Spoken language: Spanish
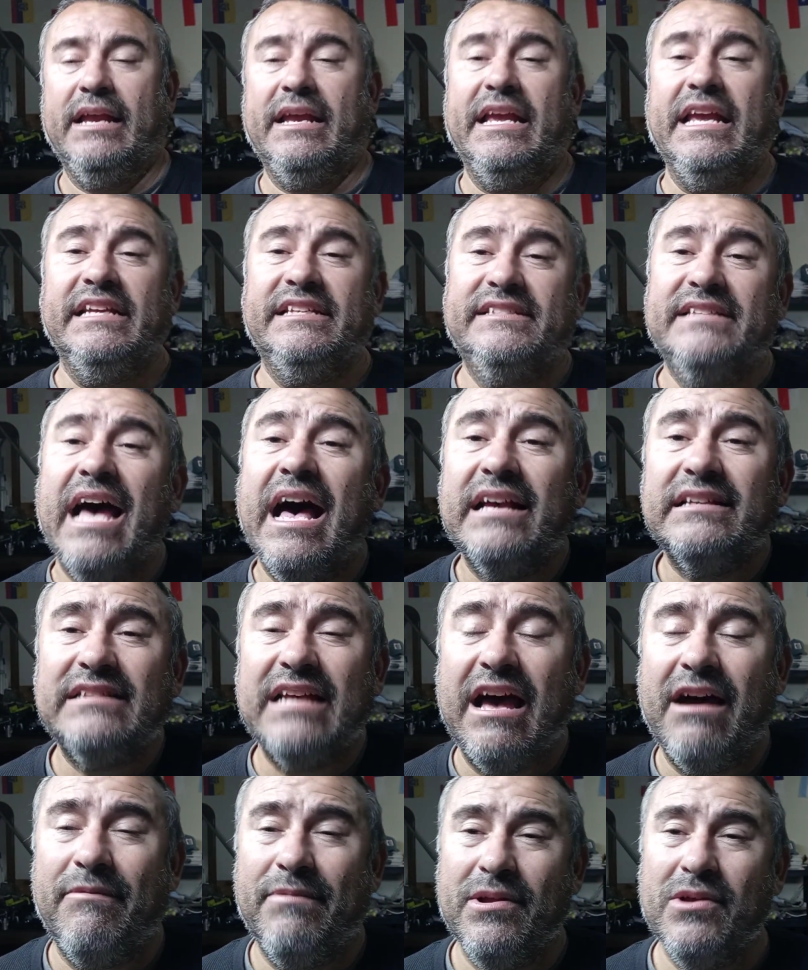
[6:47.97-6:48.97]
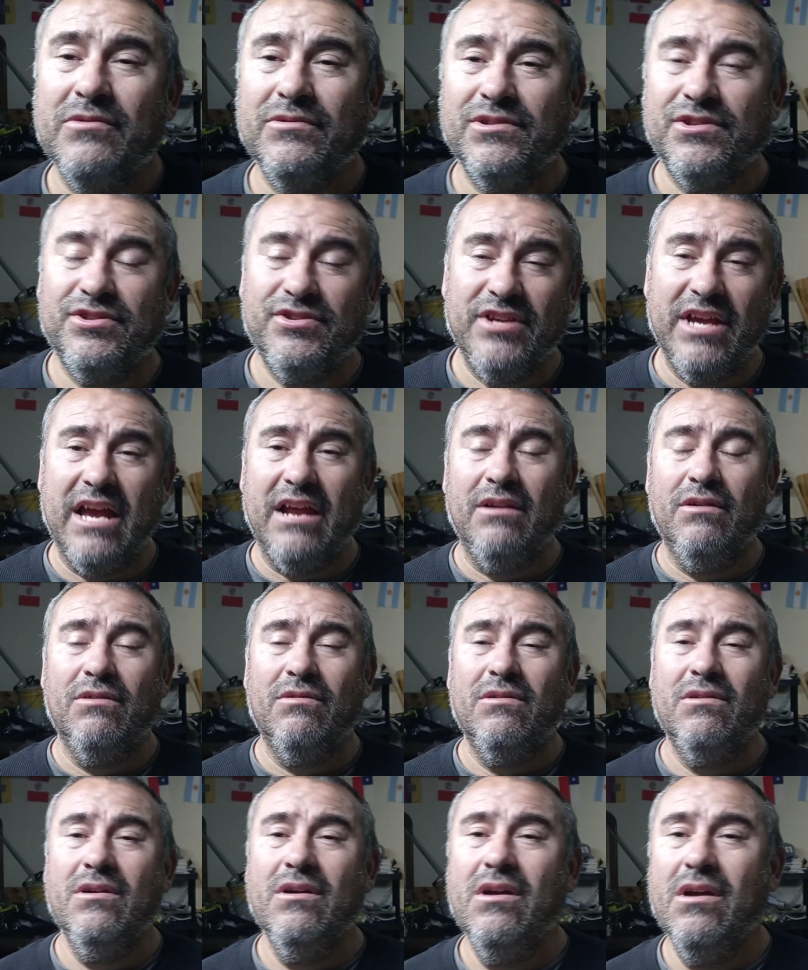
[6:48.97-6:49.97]
Quizás abrió un
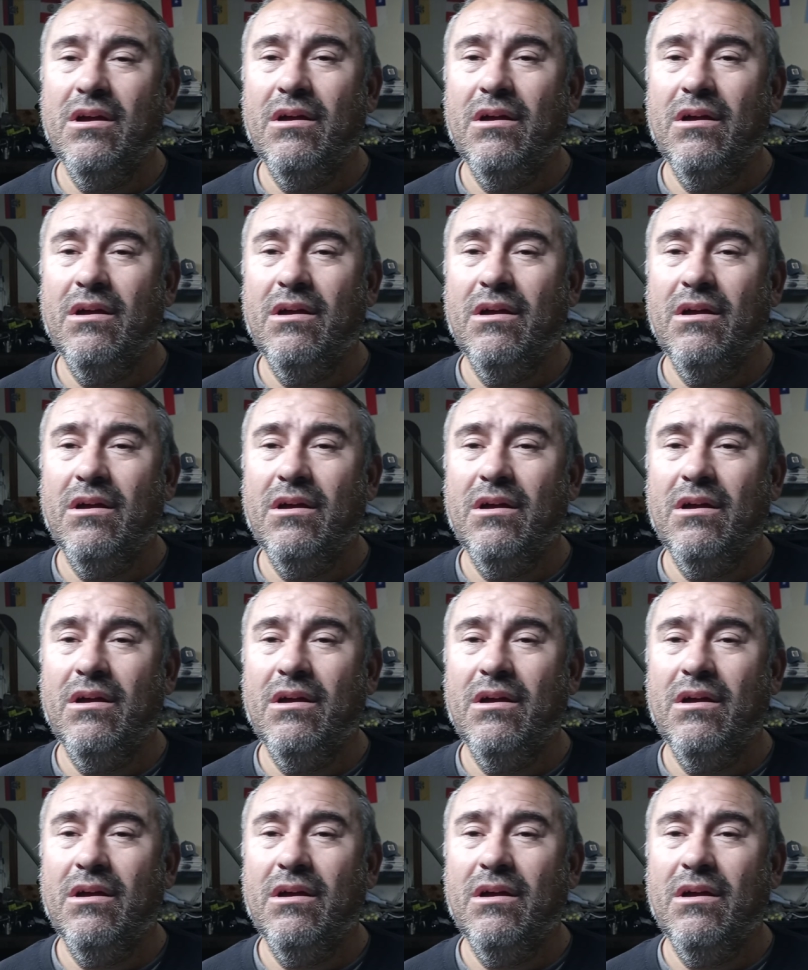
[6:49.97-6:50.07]
cielo